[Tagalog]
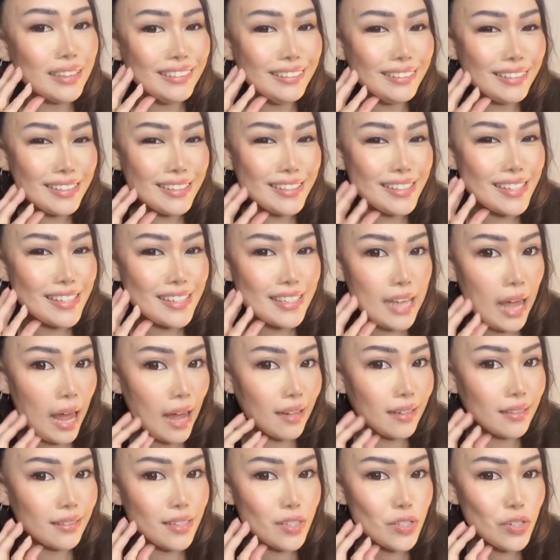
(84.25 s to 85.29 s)

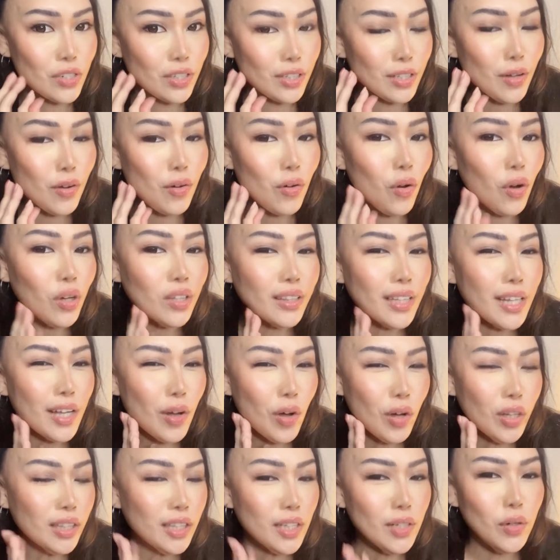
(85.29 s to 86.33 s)
nagsasag na siya ng konti,
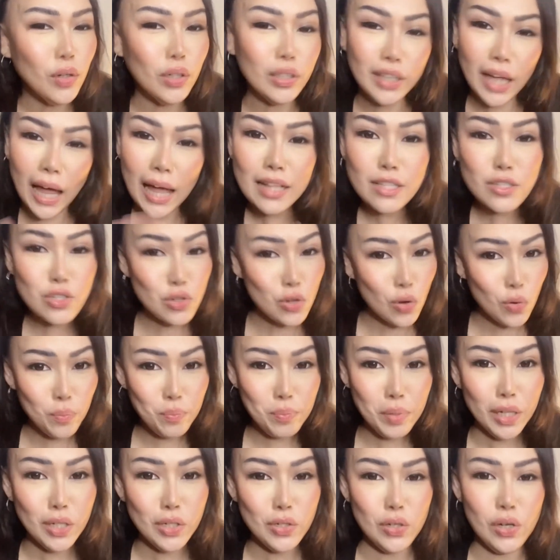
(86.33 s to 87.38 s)
konting konti. I'll show
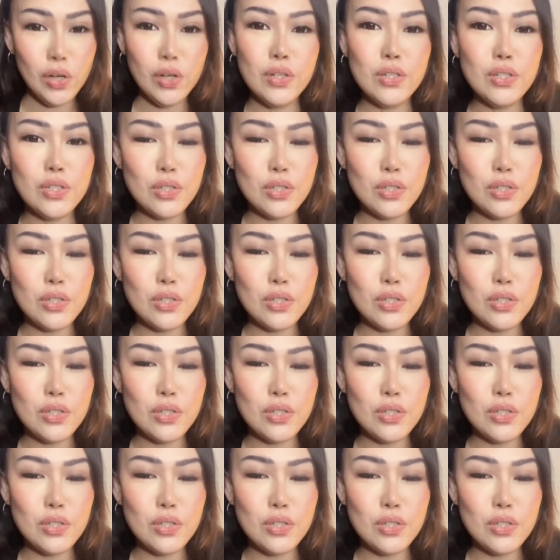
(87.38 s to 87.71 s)
pictures